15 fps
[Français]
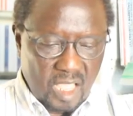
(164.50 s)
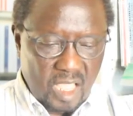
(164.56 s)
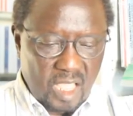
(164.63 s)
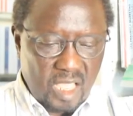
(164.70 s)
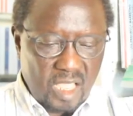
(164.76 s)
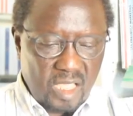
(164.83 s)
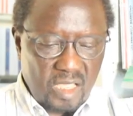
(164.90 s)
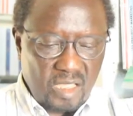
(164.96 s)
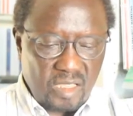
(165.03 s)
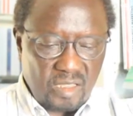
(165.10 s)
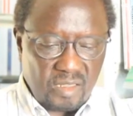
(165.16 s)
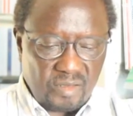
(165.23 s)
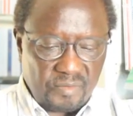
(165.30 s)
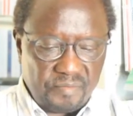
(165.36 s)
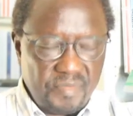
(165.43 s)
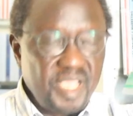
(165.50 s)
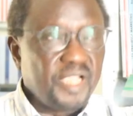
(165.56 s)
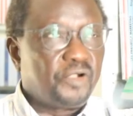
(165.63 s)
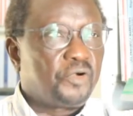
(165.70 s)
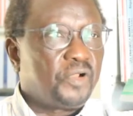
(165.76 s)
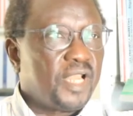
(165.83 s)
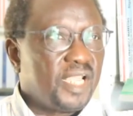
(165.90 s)
euh, mes
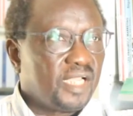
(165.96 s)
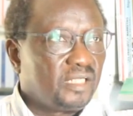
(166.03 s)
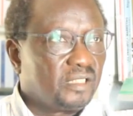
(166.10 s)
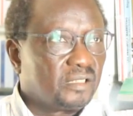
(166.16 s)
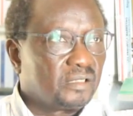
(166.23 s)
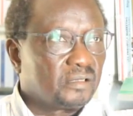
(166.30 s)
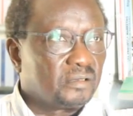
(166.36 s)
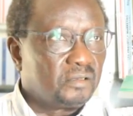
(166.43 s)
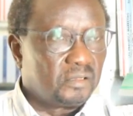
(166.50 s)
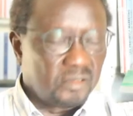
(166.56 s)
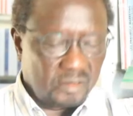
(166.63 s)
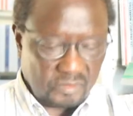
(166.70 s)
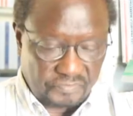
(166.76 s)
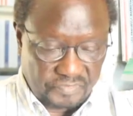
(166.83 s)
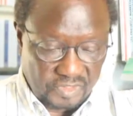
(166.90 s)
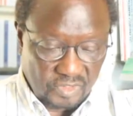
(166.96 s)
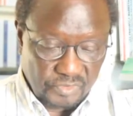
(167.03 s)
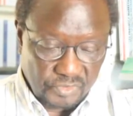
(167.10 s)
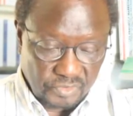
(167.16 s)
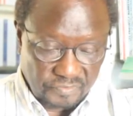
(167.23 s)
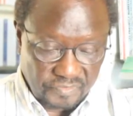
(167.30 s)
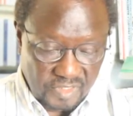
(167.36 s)
collègues de
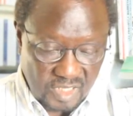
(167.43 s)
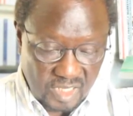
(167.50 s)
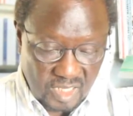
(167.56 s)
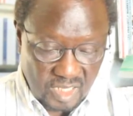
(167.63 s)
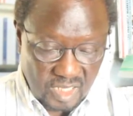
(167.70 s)
philosophie,